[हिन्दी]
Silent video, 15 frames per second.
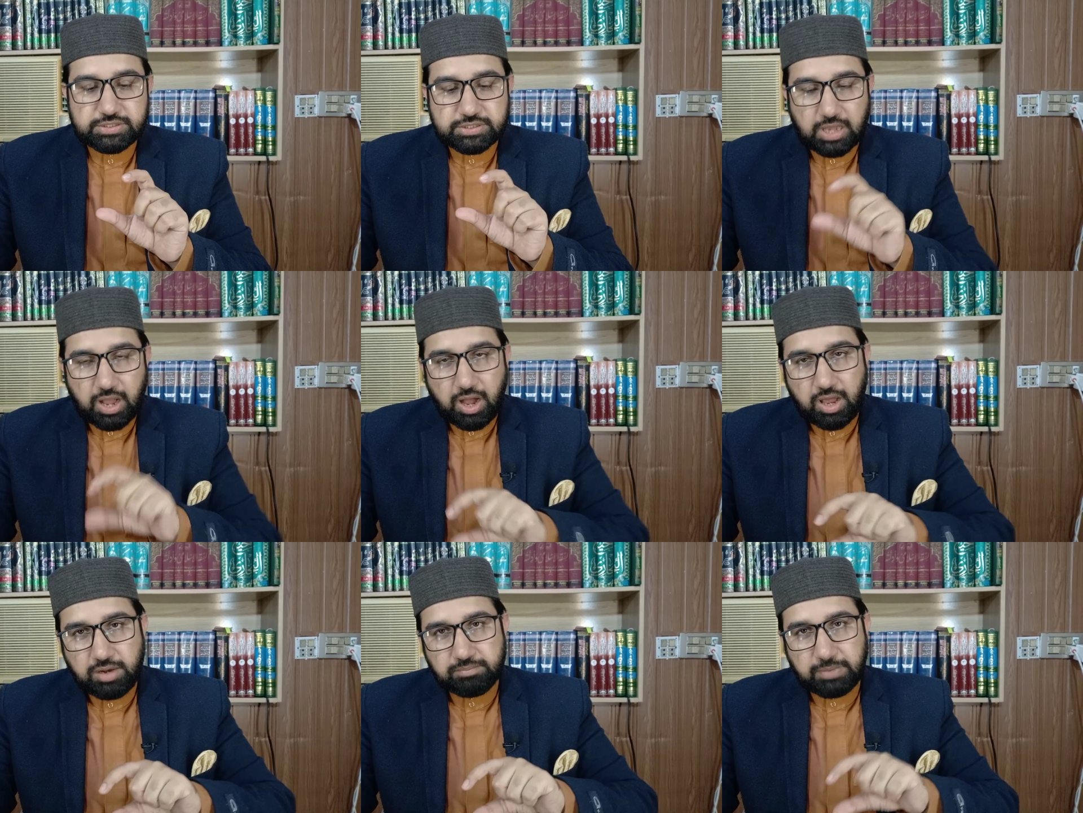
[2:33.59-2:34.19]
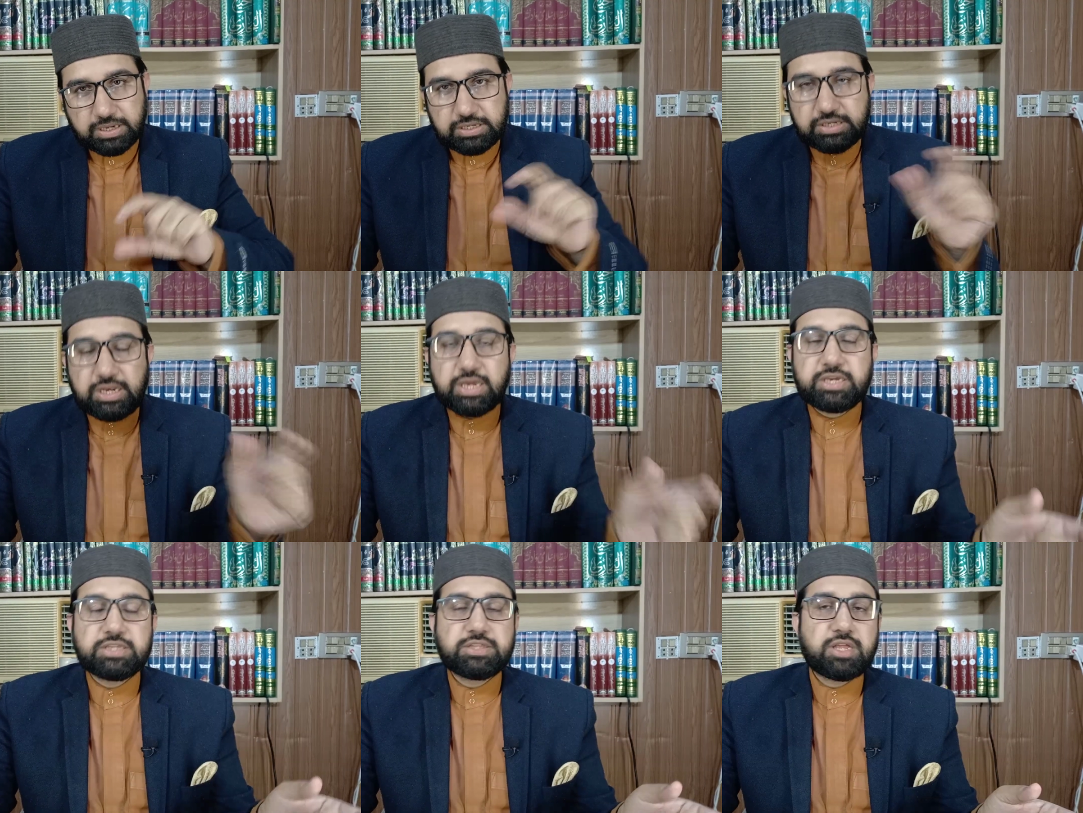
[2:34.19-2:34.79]
साल
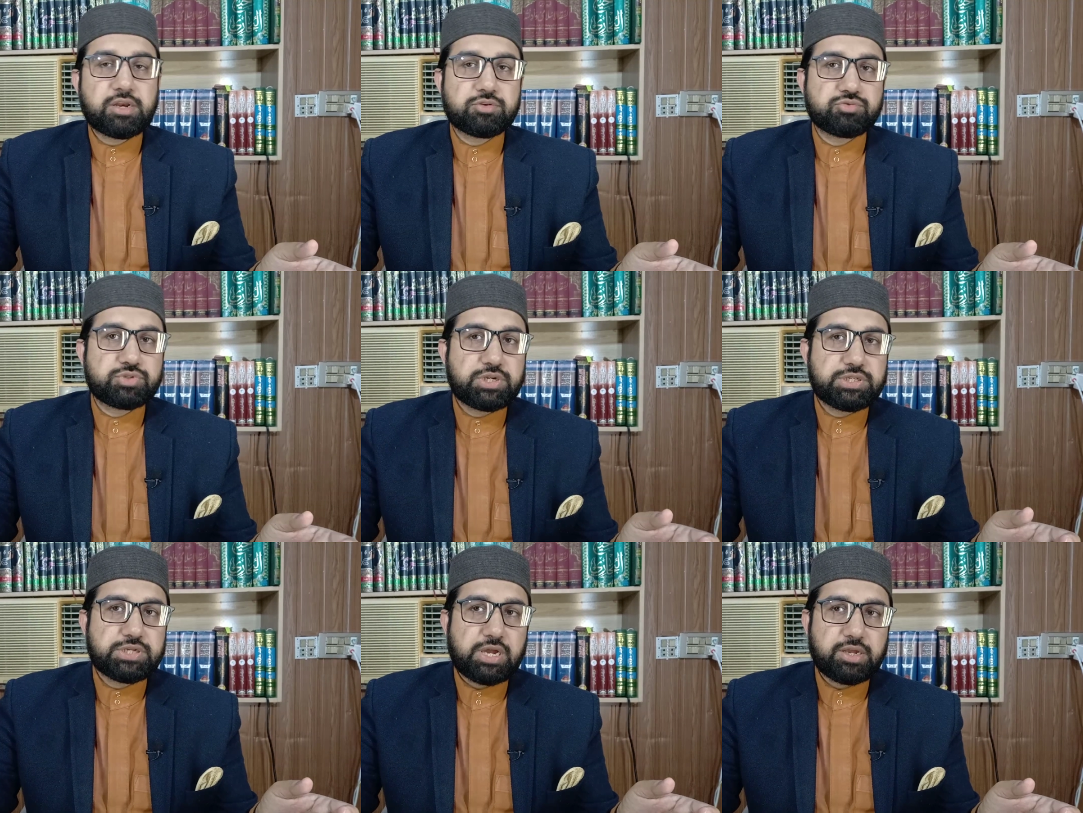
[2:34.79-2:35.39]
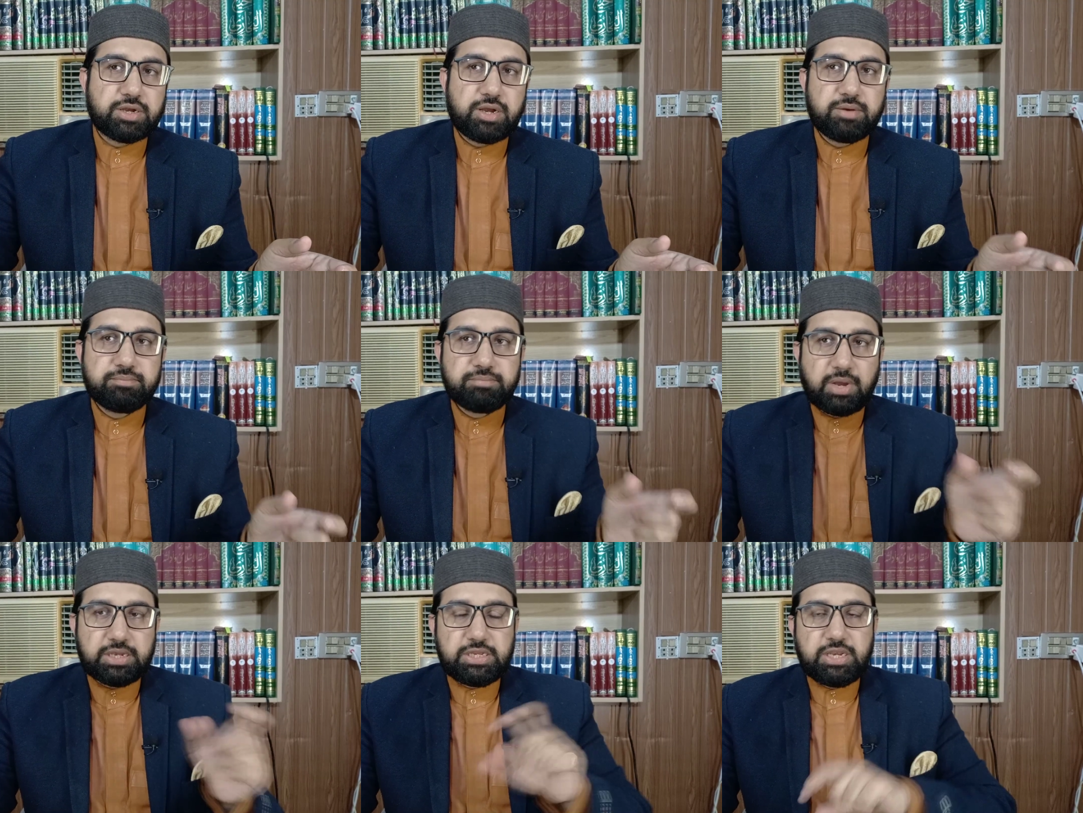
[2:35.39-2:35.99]
महीने की तरह गुजर जाएगा
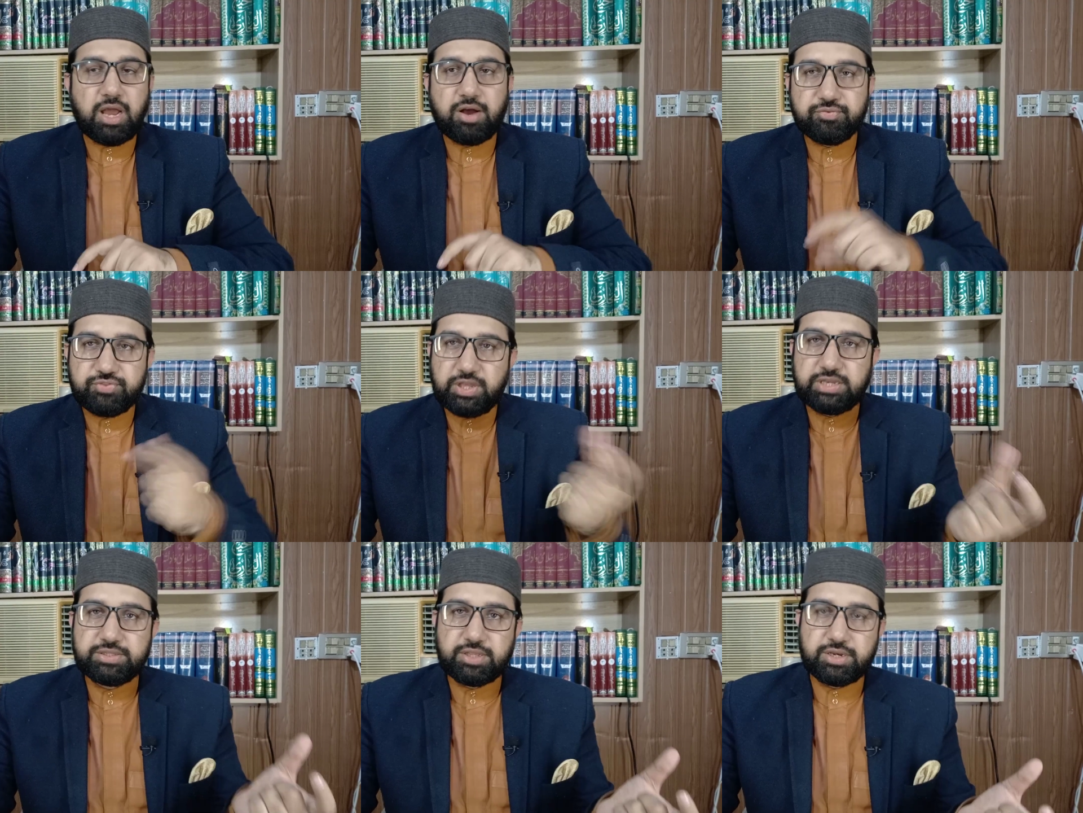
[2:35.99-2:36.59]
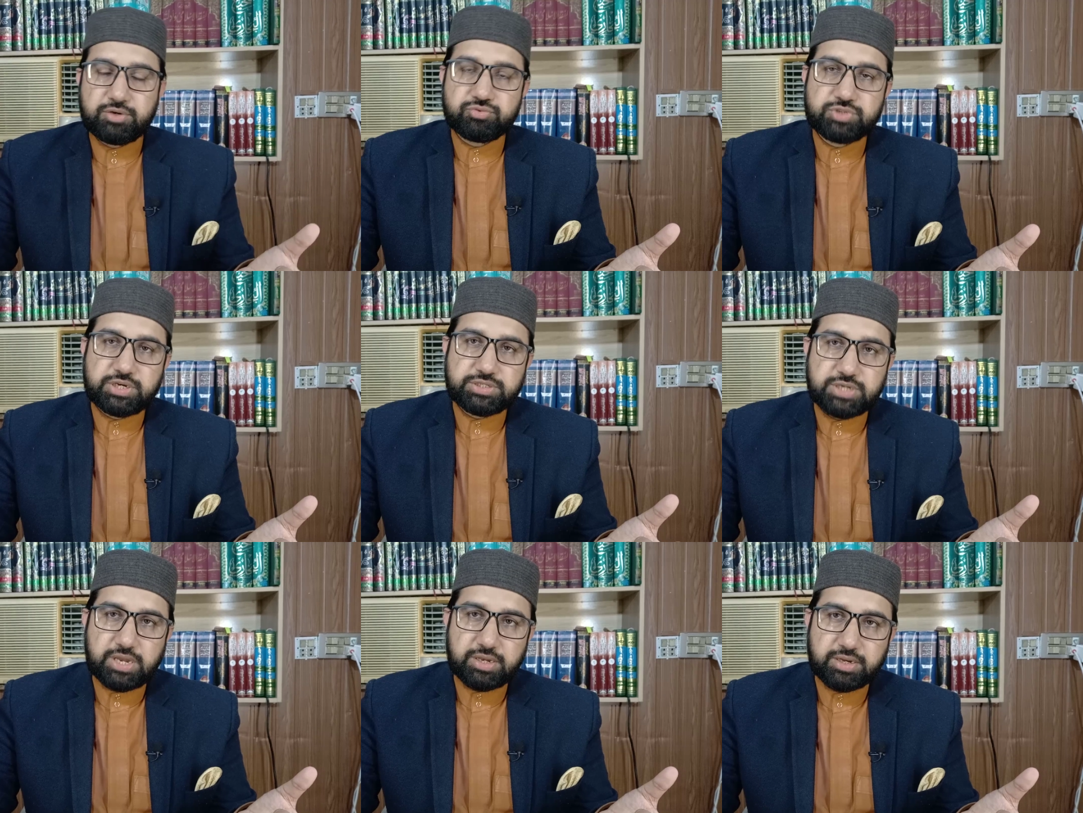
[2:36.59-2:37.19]
महीना हफ्ते की तरह
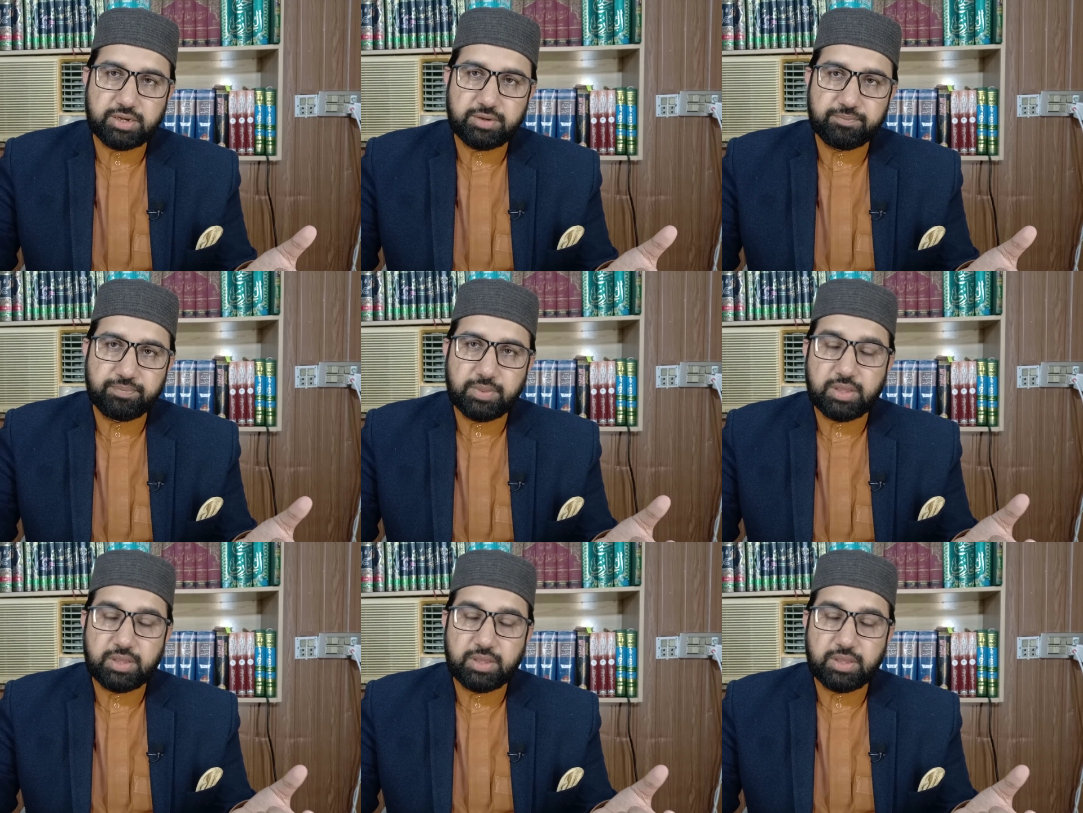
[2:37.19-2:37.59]
गुजर जाएगा